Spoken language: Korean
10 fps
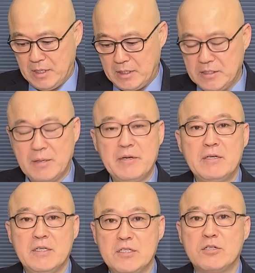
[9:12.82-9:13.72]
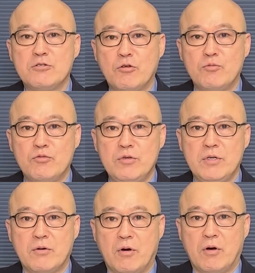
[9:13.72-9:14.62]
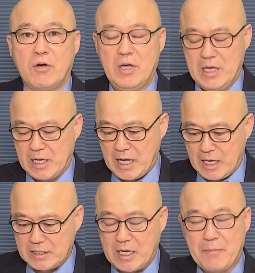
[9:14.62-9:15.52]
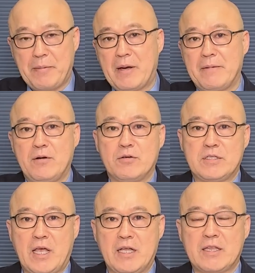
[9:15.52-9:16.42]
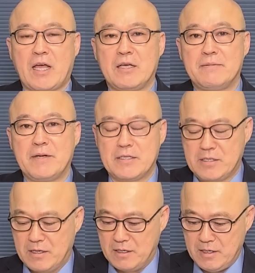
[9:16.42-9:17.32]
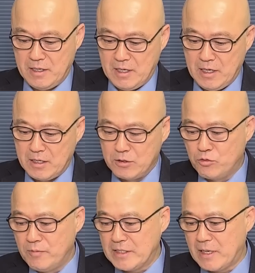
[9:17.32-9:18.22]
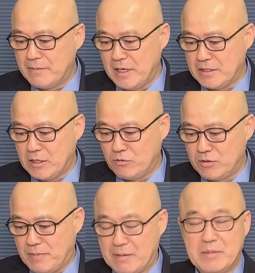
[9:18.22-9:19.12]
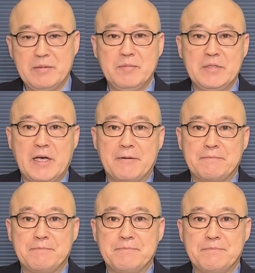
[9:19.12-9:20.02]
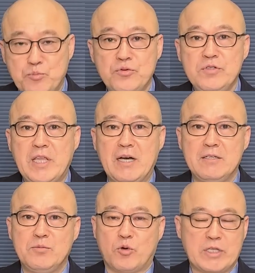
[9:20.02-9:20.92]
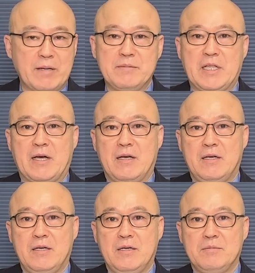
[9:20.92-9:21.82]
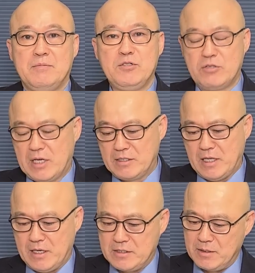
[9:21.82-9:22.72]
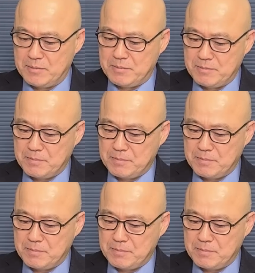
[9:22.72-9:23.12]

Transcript: 이재명을 이선으로 물리고 각 개파별로 대타협을 해서 얼굴 마담을 내세우는 방법입니다. 분당은 못합니다. 민주당 내에서